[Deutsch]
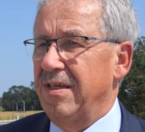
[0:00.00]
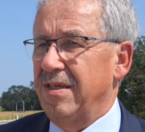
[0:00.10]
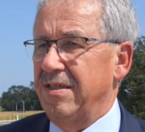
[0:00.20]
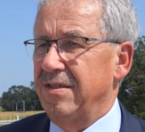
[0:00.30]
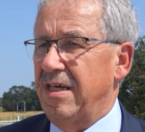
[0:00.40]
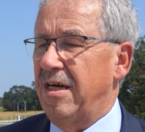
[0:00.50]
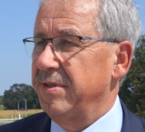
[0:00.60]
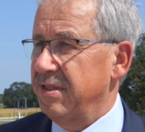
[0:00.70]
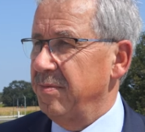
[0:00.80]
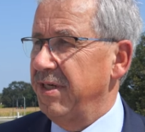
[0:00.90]
ja diese
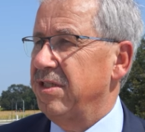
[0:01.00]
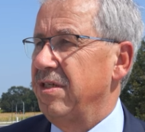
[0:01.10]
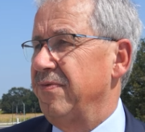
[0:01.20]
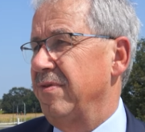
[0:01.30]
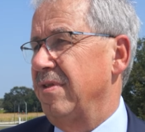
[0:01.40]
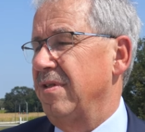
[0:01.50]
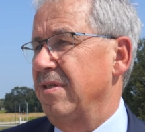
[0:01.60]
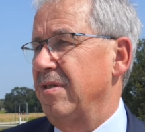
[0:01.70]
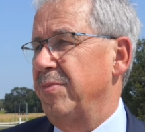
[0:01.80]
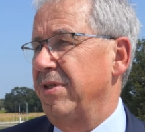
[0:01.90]

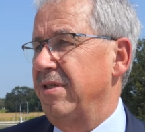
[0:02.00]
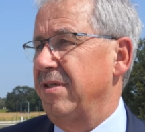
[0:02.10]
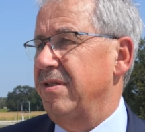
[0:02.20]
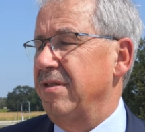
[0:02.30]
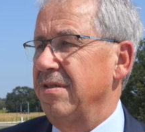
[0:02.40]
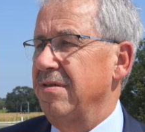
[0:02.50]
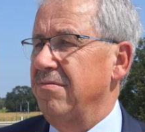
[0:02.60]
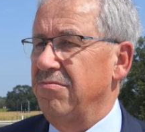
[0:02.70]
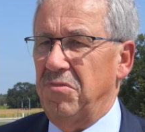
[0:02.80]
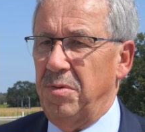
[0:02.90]
Arbeitsgemeinschaften gebildet.
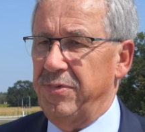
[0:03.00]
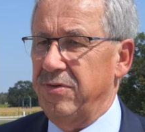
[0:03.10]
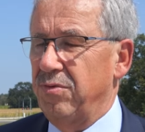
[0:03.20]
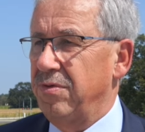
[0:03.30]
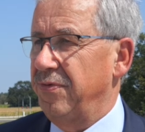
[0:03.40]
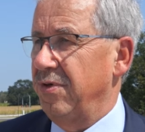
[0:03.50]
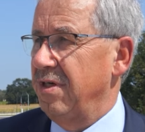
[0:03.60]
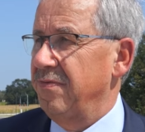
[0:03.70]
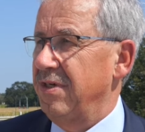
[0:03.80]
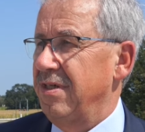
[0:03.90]
Ähm, ob das nun die
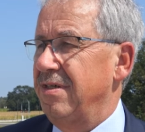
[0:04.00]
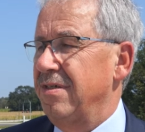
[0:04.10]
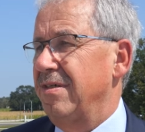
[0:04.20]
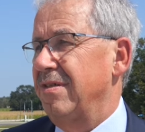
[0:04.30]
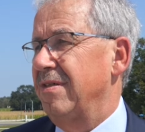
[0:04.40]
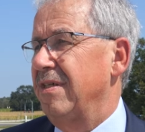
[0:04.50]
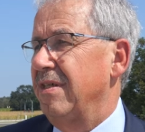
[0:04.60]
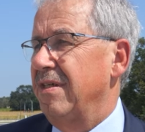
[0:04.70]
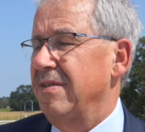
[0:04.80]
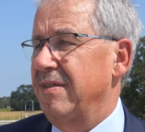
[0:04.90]

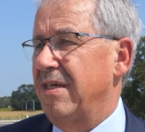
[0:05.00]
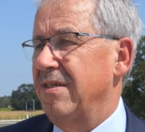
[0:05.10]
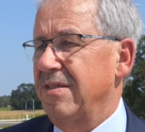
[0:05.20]
Feuerwehr-Sache